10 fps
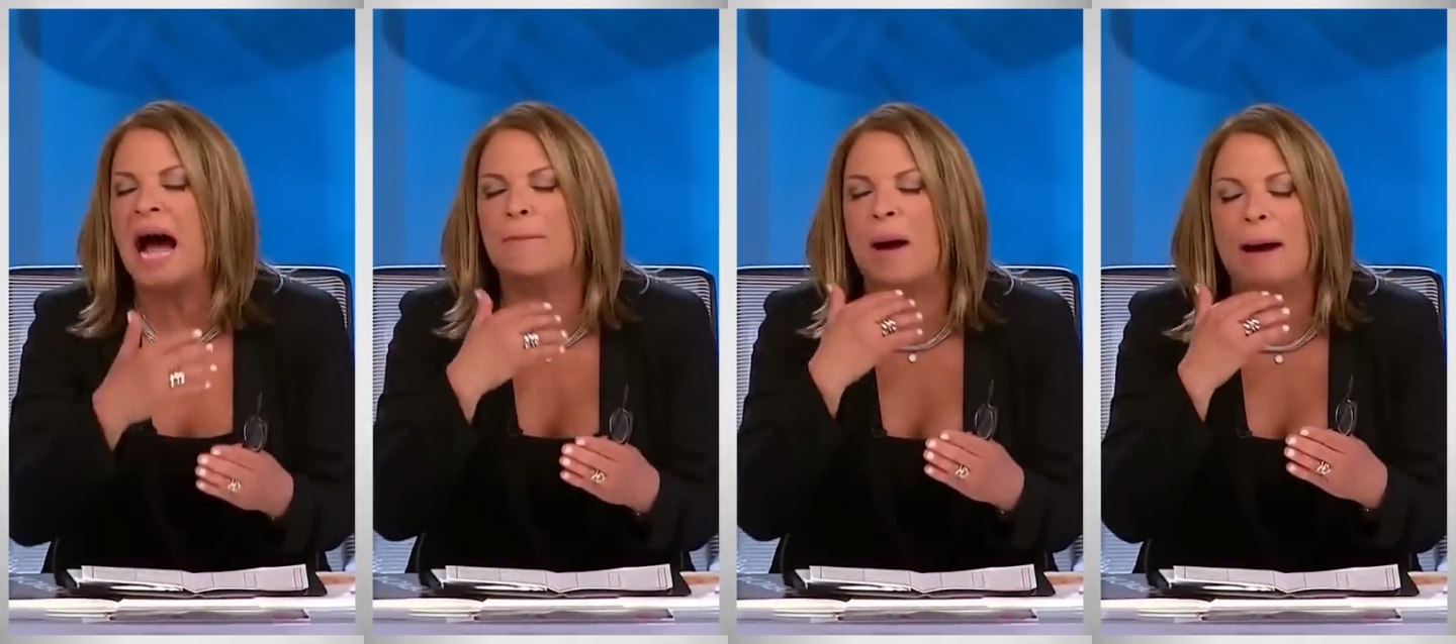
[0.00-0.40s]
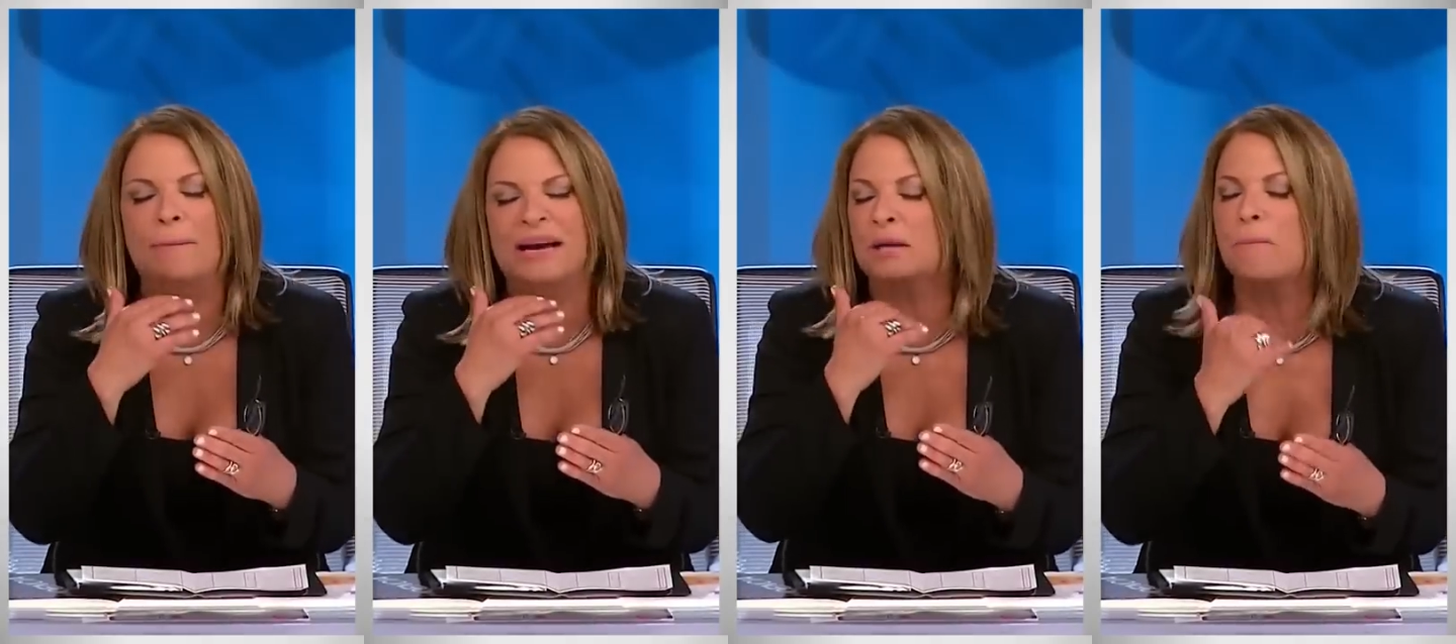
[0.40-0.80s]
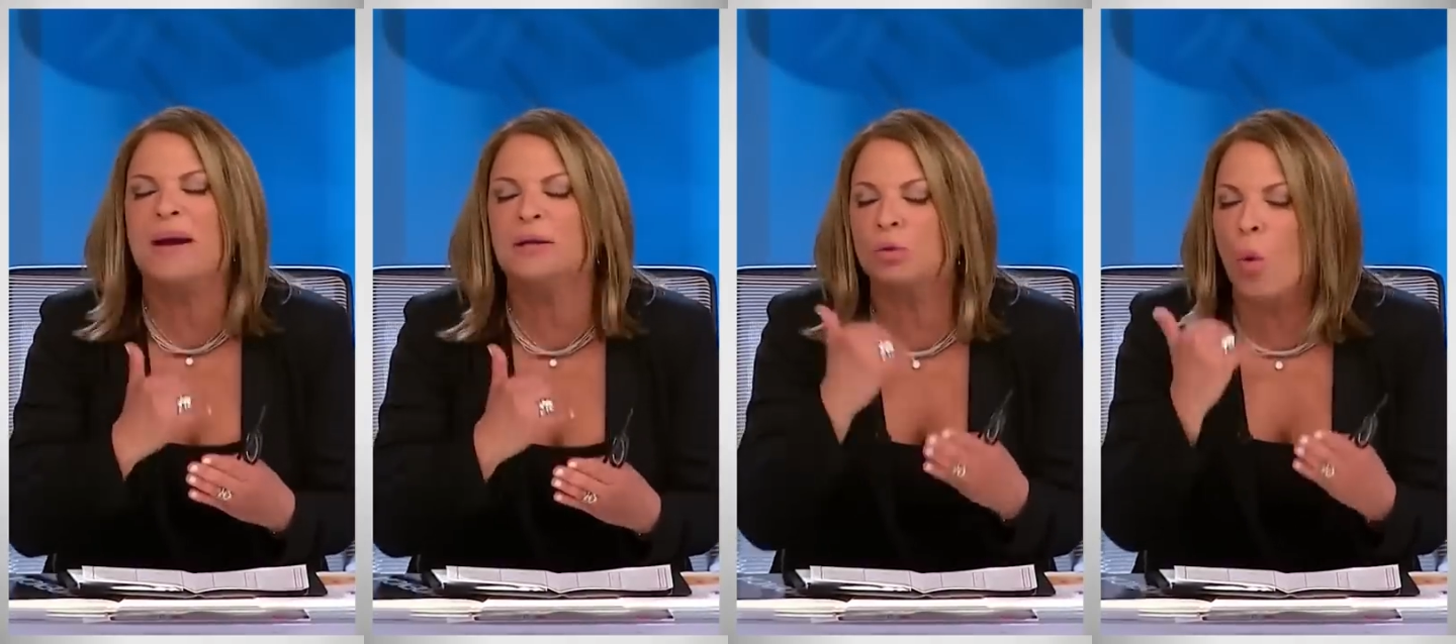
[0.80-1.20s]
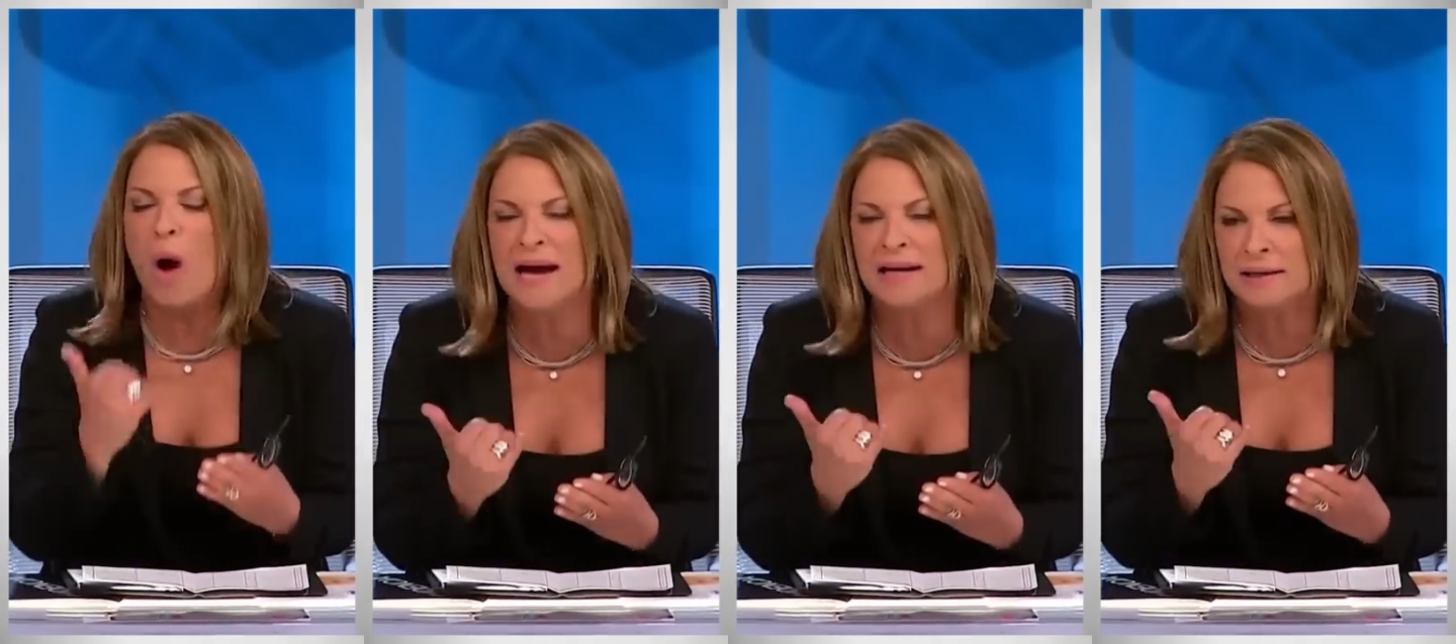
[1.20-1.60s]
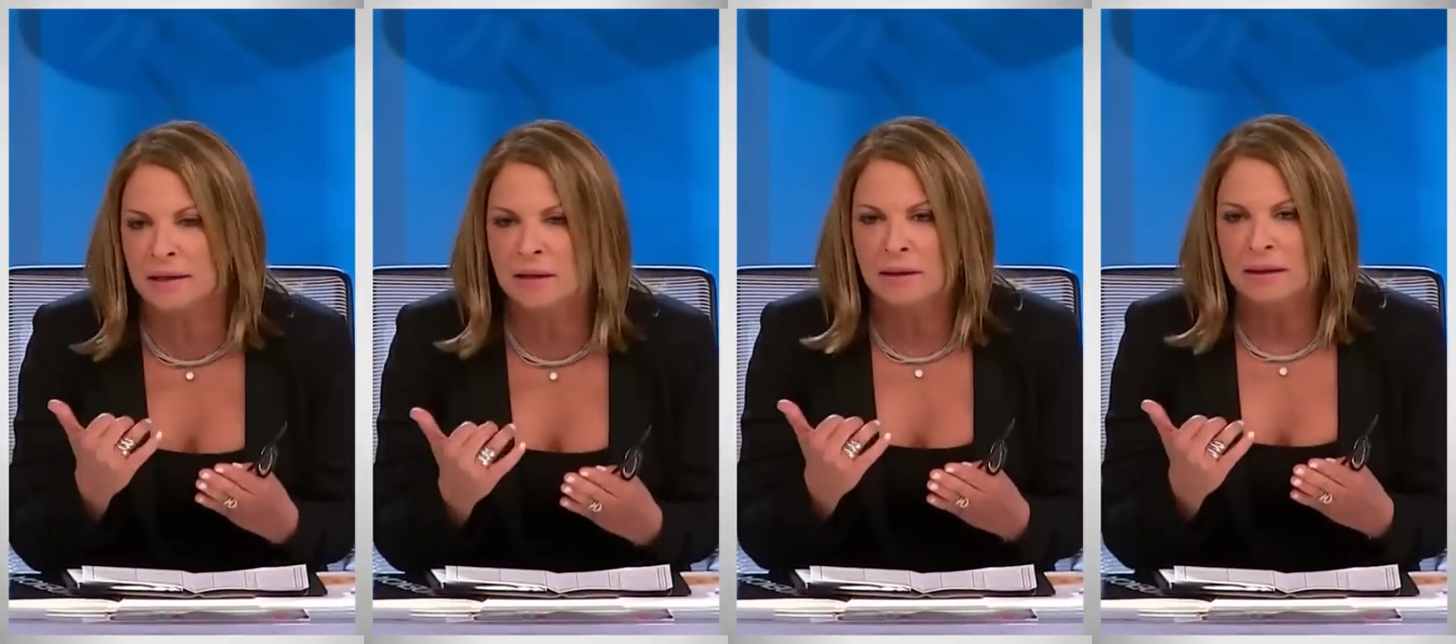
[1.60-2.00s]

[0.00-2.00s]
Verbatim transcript: a perpetuar